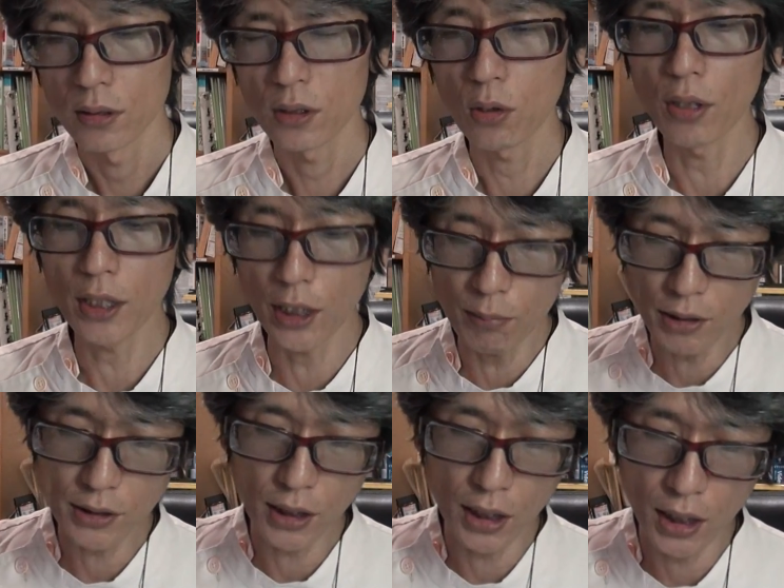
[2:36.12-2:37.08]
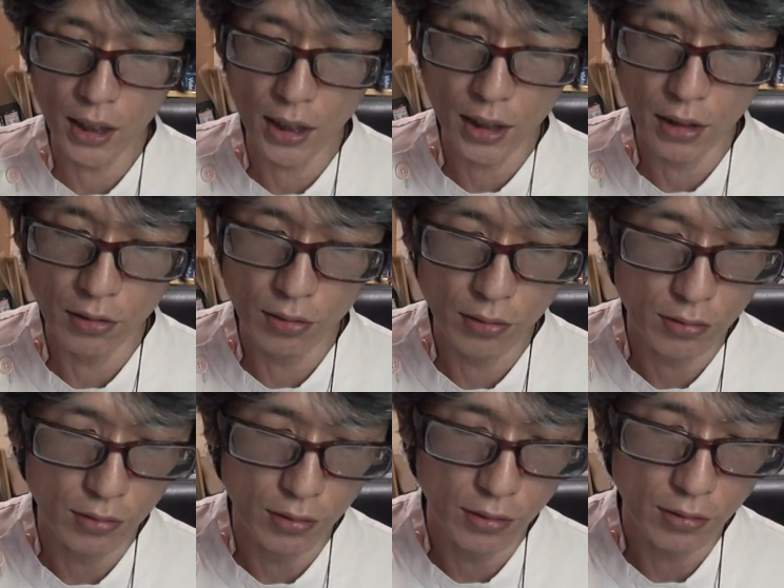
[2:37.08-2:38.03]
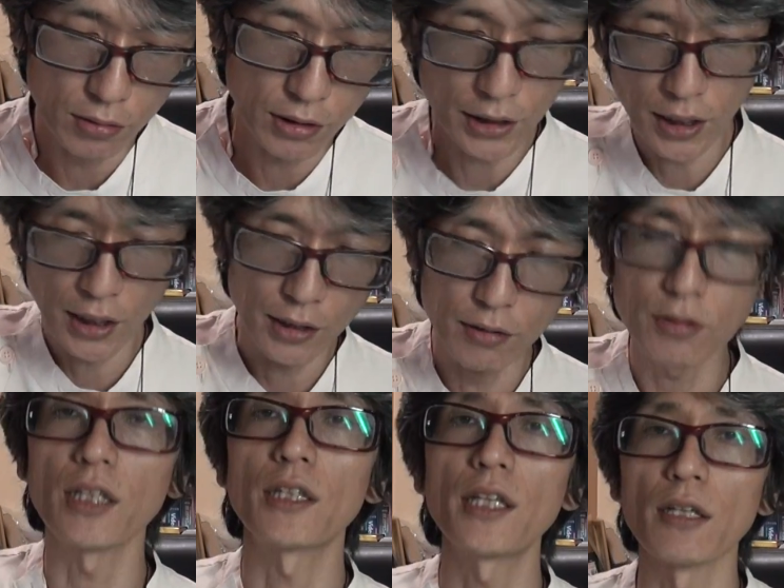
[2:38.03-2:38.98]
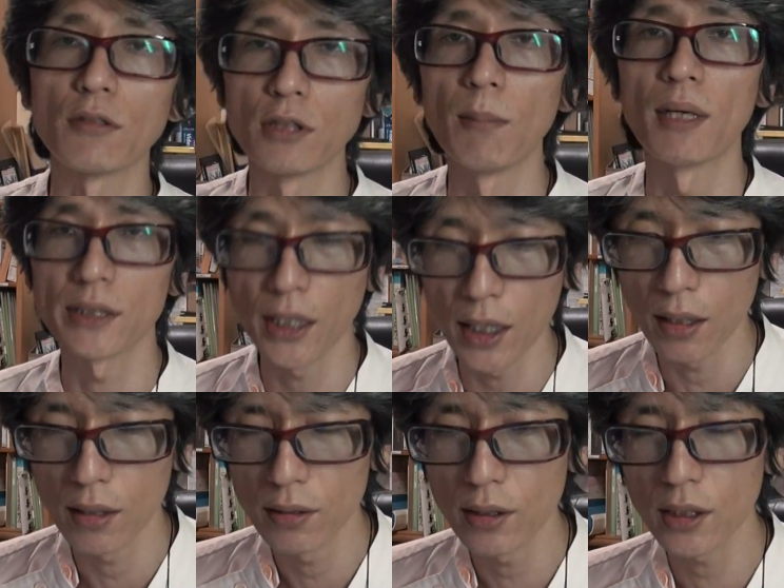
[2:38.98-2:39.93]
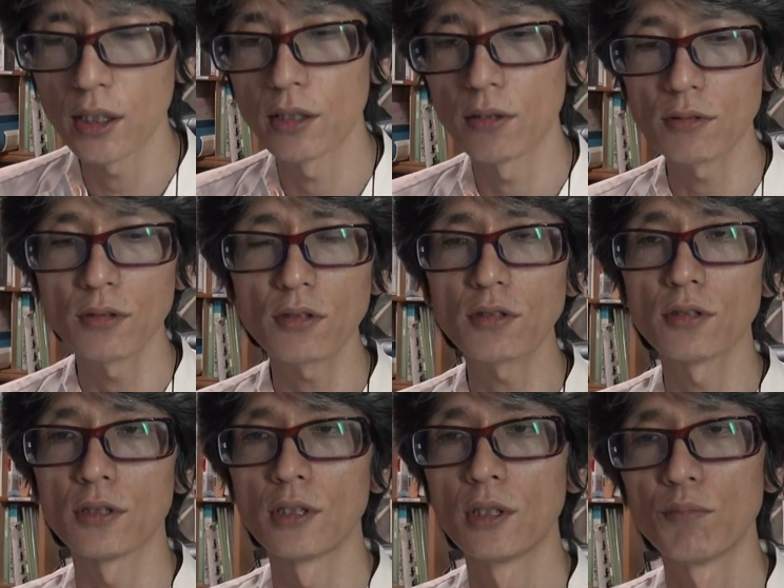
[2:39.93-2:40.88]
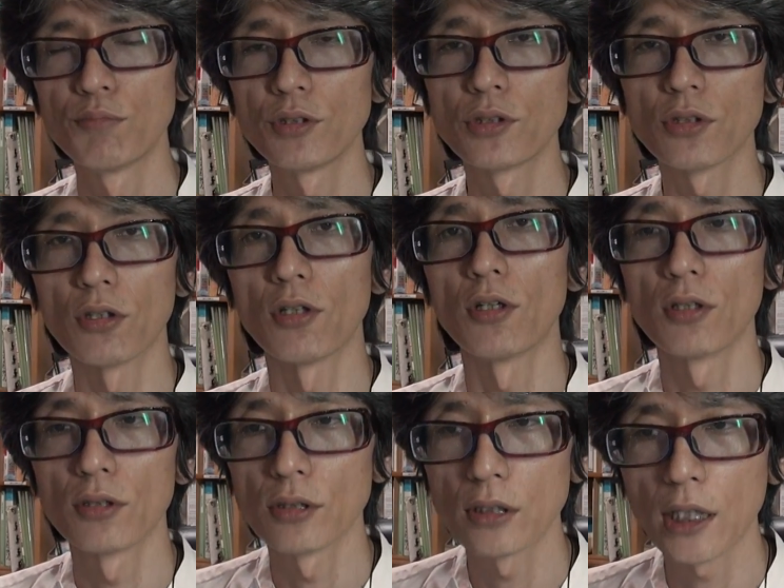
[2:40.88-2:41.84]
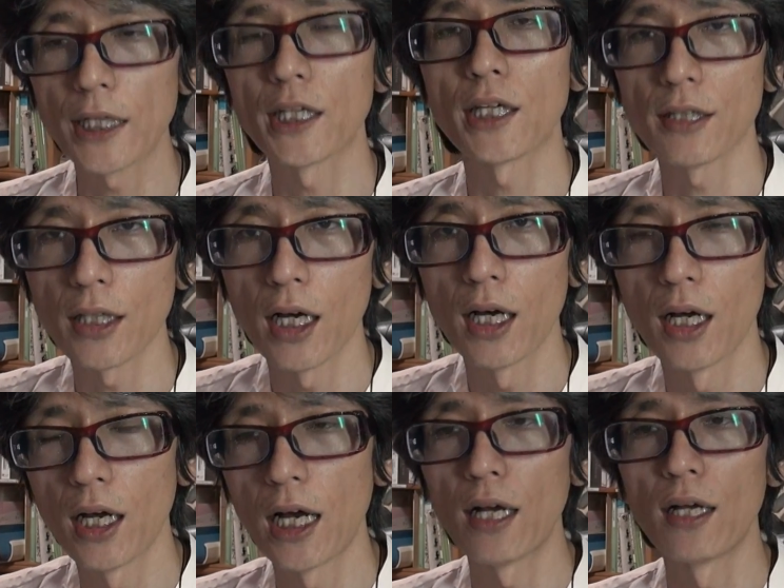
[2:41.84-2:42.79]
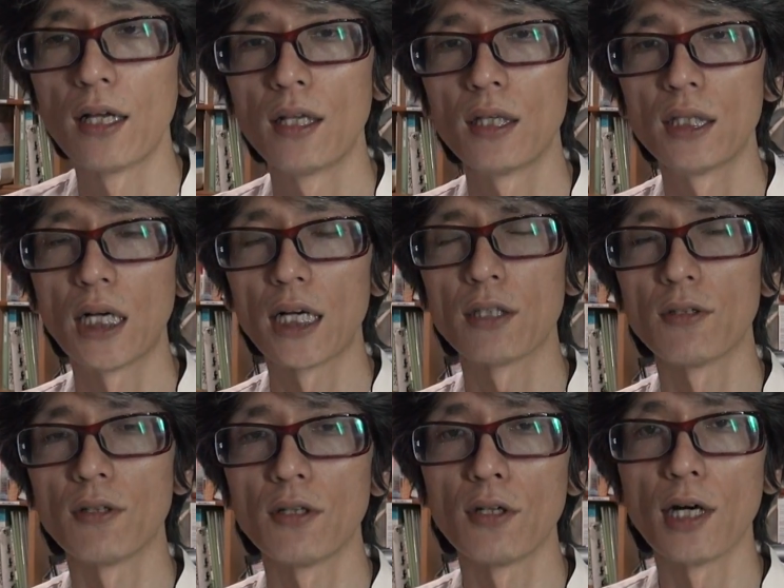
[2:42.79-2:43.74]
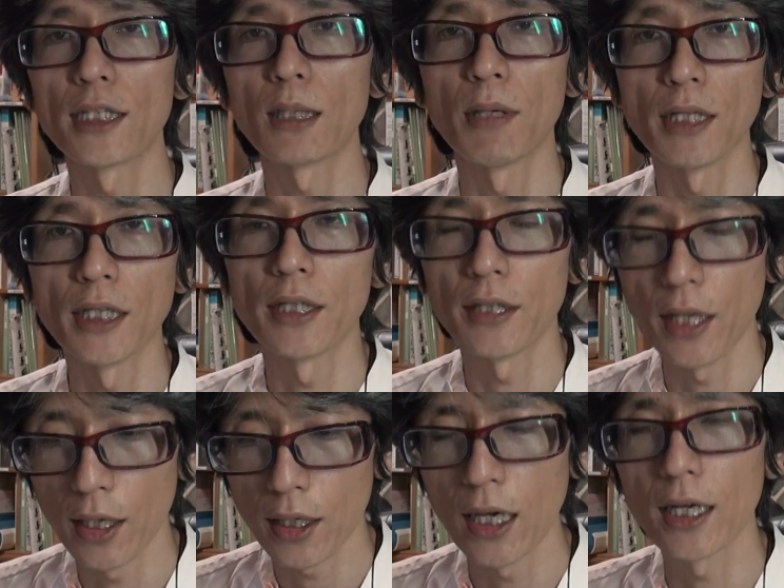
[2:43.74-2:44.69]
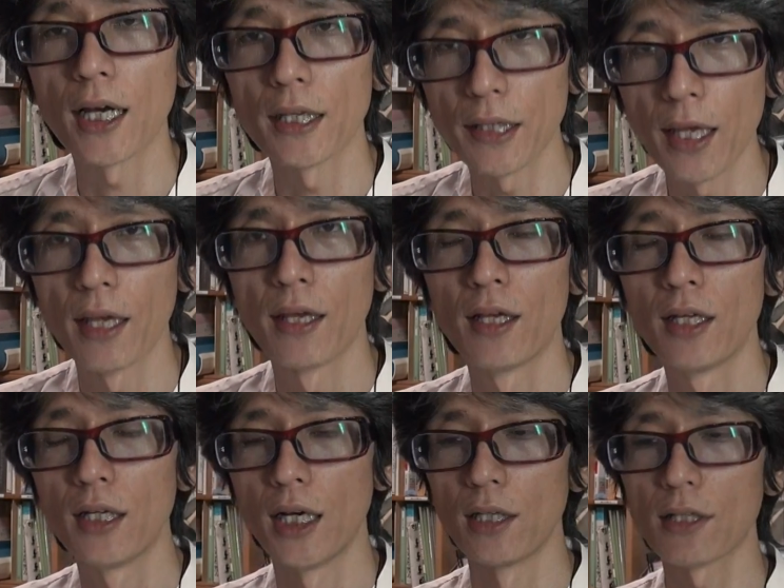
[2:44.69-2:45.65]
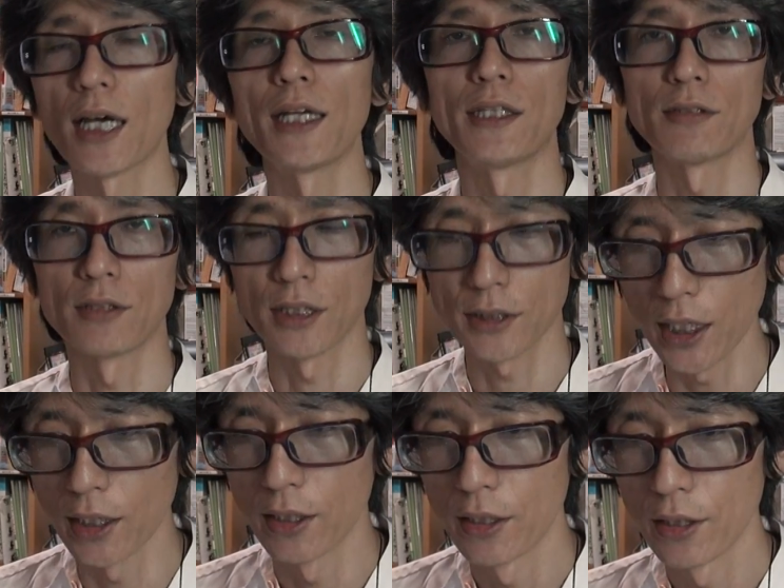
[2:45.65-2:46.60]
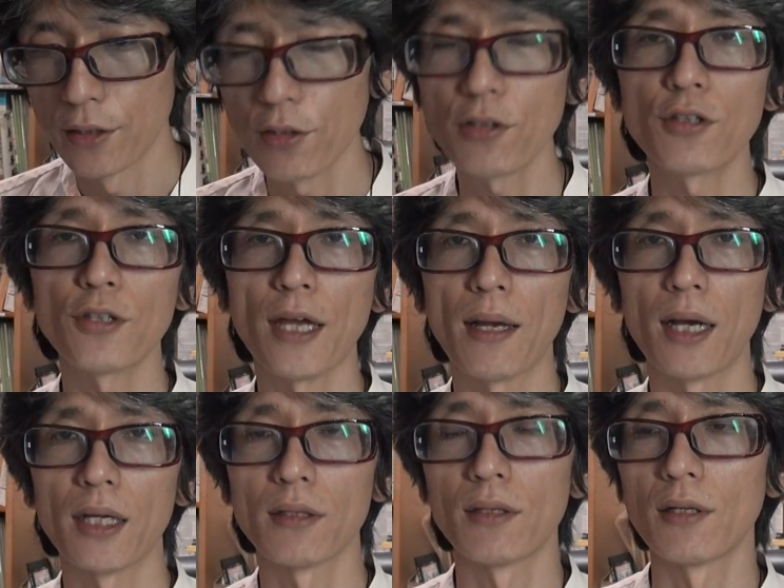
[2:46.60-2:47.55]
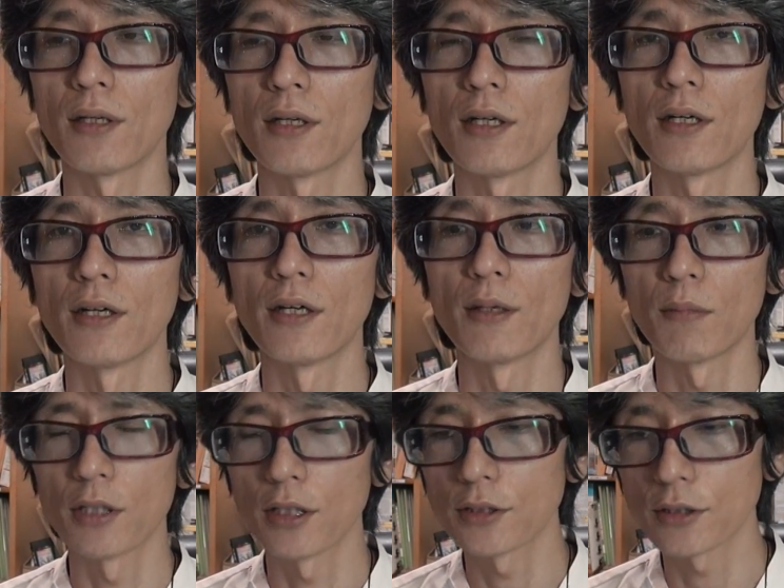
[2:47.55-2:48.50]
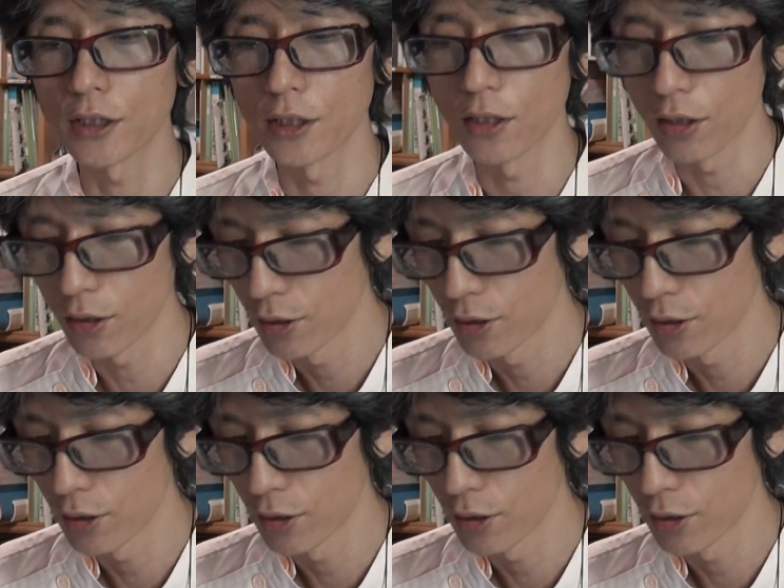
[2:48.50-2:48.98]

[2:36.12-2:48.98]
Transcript: これ買いますからくださいって言ったってくれません。だからよくよく文章書き方、あの頭入れて考えて書いてください。ということで、あのものづくりの